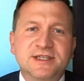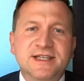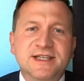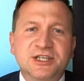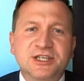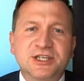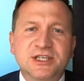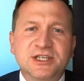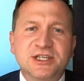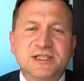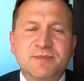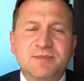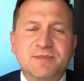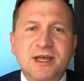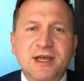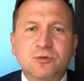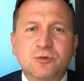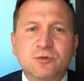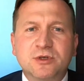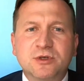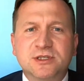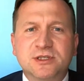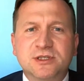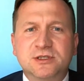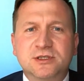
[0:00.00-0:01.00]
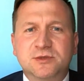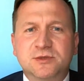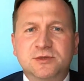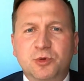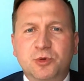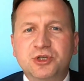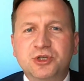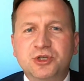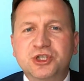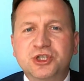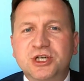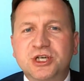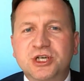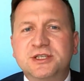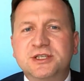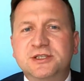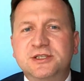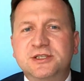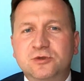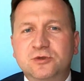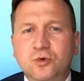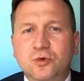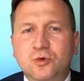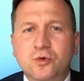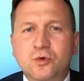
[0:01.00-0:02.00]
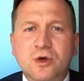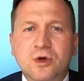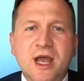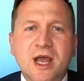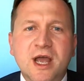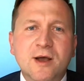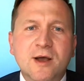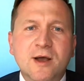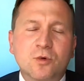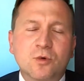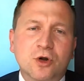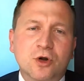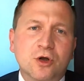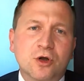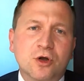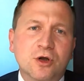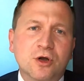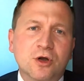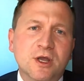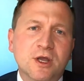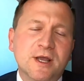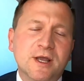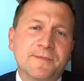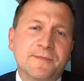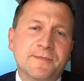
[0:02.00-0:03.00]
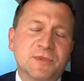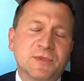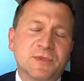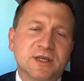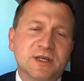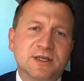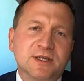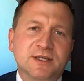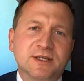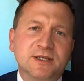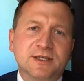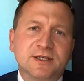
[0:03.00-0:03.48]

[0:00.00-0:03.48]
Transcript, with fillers: nieznacznie spadły z poniżej 100 euro e,